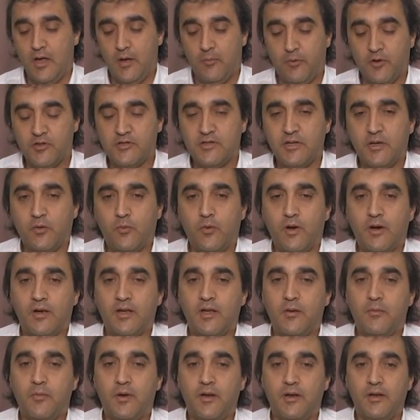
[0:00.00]
possa in
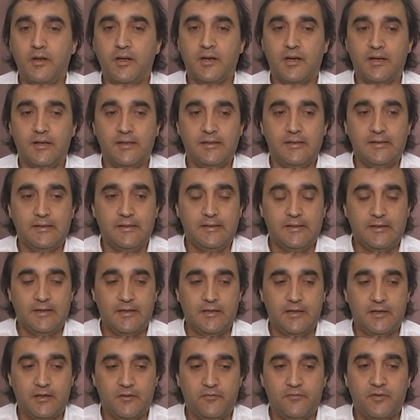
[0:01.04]
qualche maniera eh,